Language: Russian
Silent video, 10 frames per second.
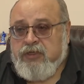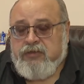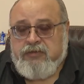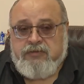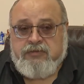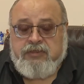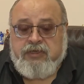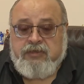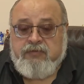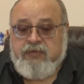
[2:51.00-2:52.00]
э,
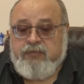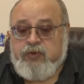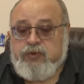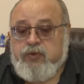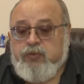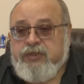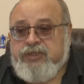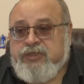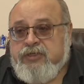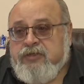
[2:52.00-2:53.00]
затрагивают вопросы
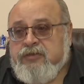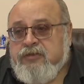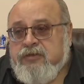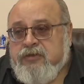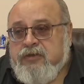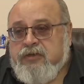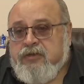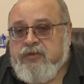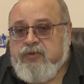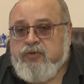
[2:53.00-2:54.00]
ОБЖ,
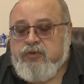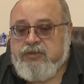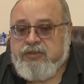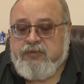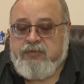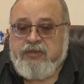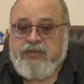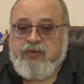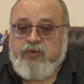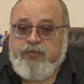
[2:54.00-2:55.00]
э, ну тоже, скажем
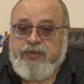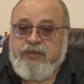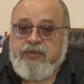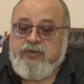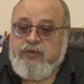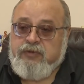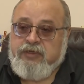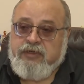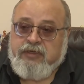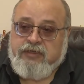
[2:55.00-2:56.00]
так, такого прикладного
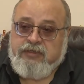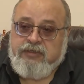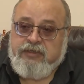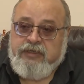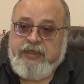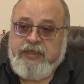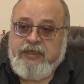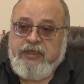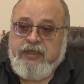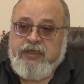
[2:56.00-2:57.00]
характера.
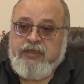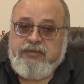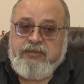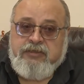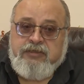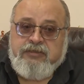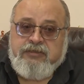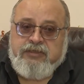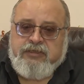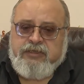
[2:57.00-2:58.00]
И
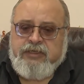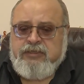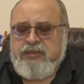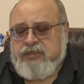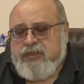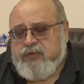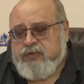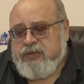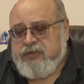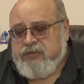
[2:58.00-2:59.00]

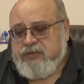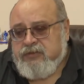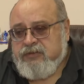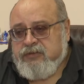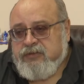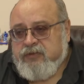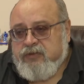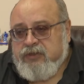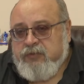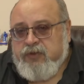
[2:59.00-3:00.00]
IT-технологии э,
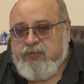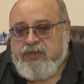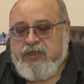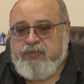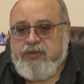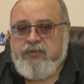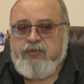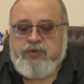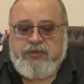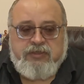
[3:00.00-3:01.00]
вот на первом этапе.
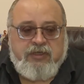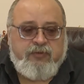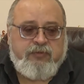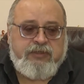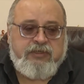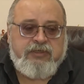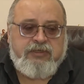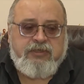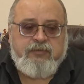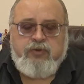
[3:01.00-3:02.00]
Немножко там
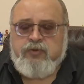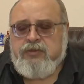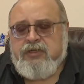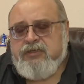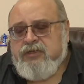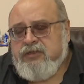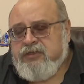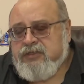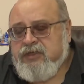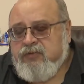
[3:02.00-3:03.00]
робототехники будут, но это
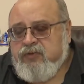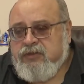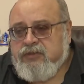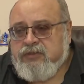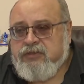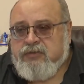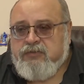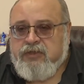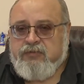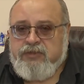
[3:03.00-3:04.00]
отдельный разговор. Это,
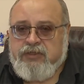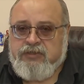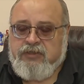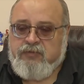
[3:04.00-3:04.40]
скажем так, мы сейчас